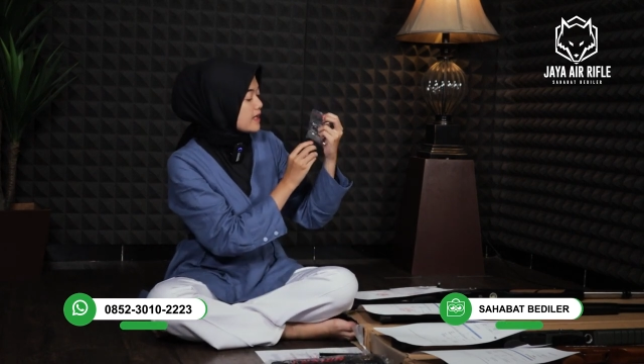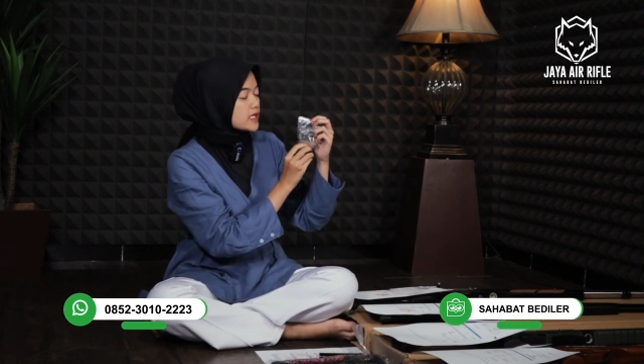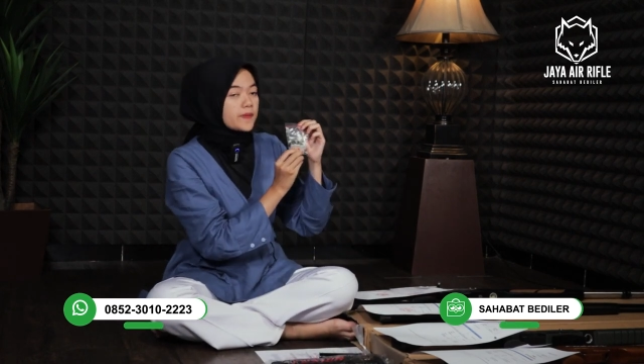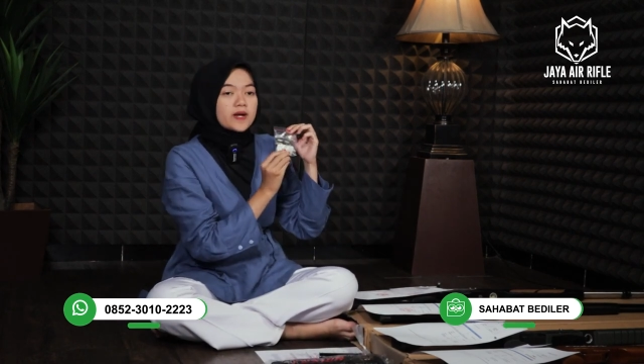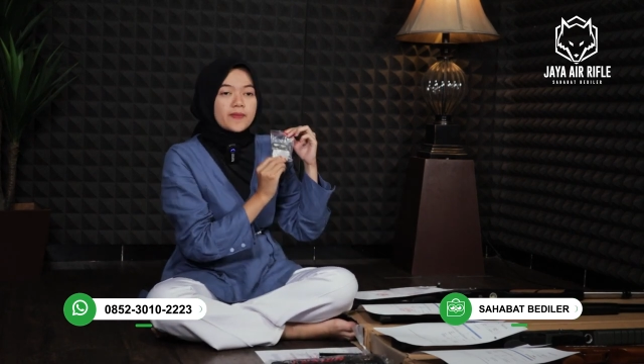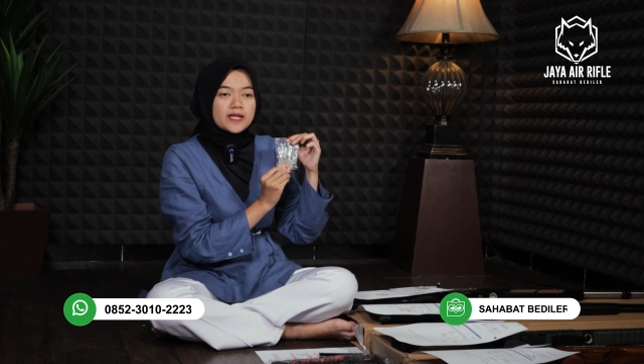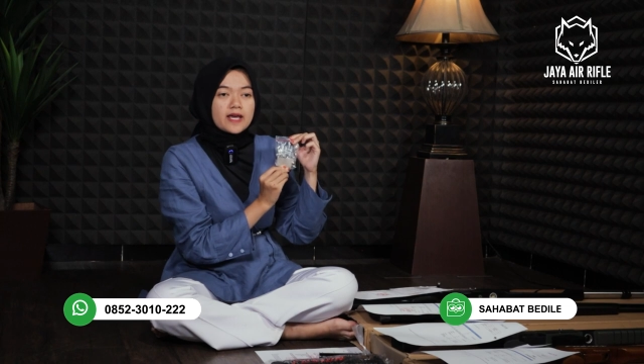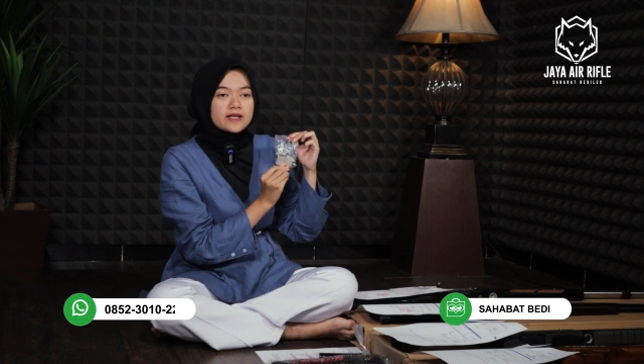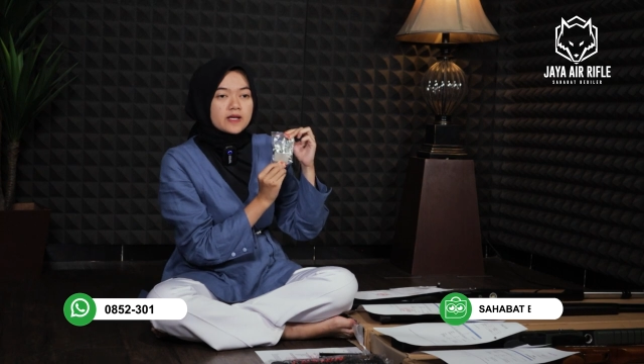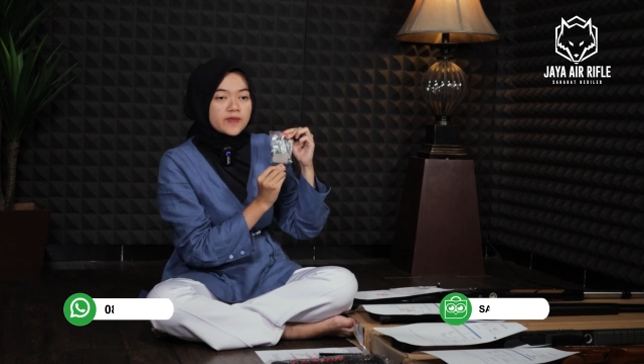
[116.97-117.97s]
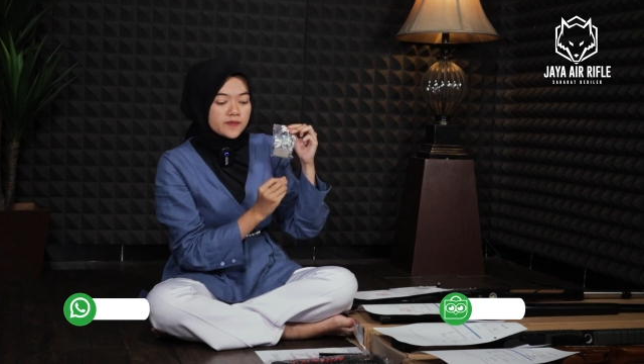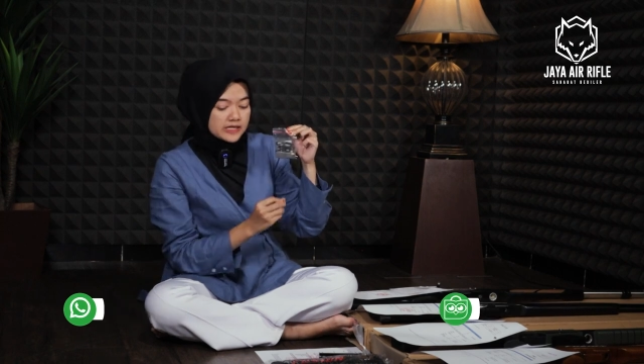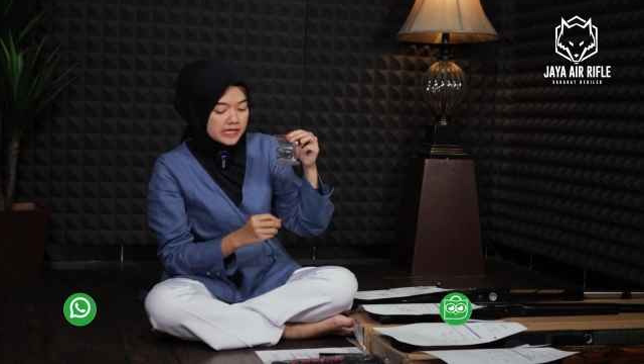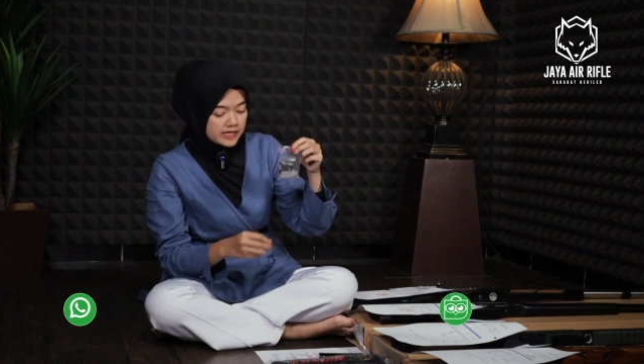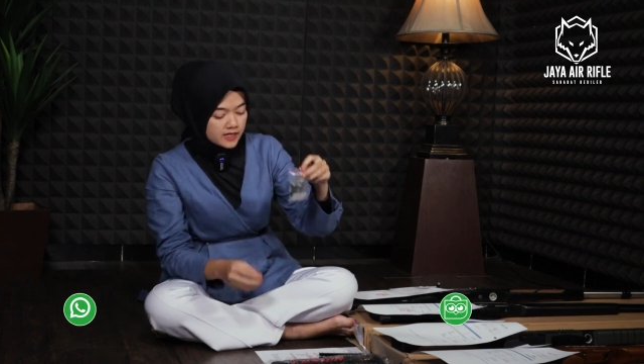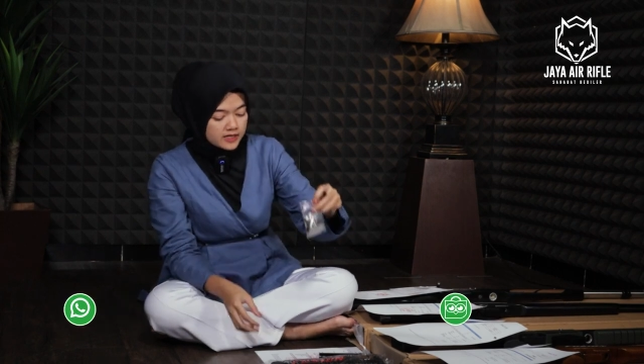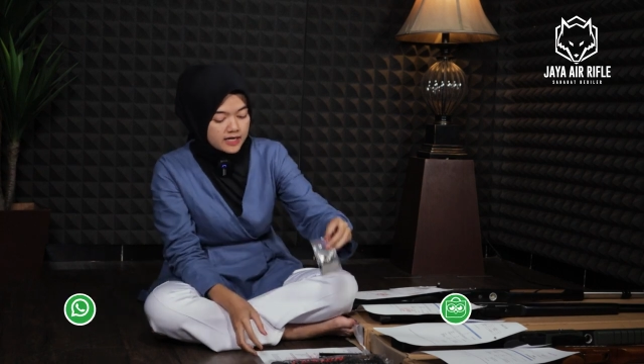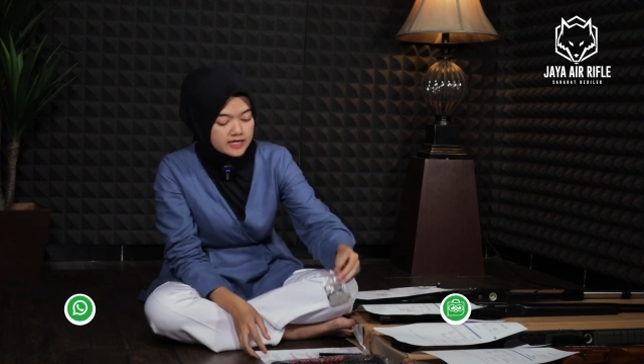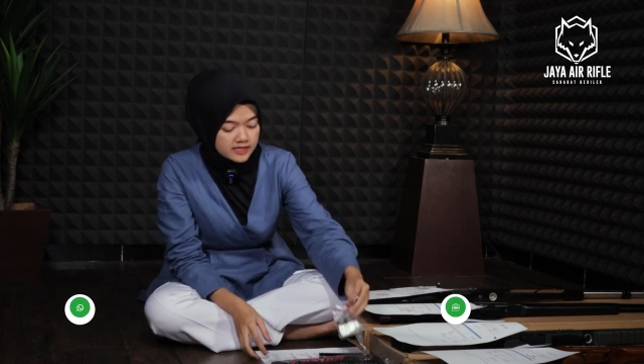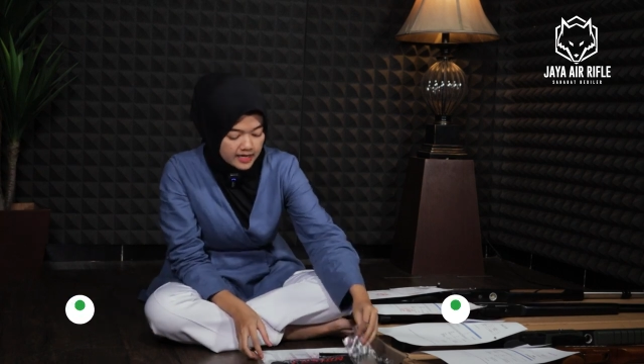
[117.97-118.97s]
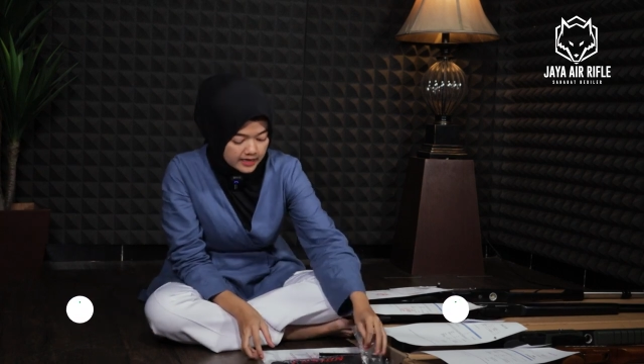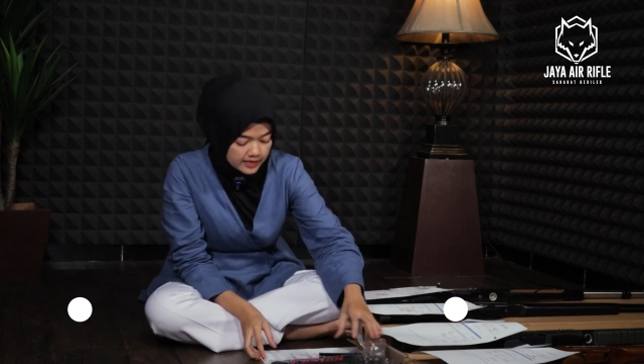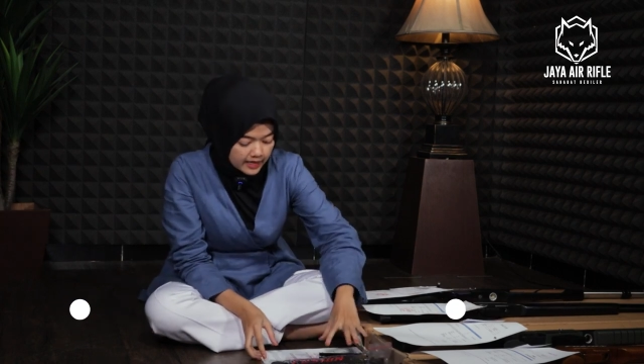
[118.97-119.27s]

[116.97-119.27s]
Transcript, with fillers: spare part ya sahabat bediler dan yang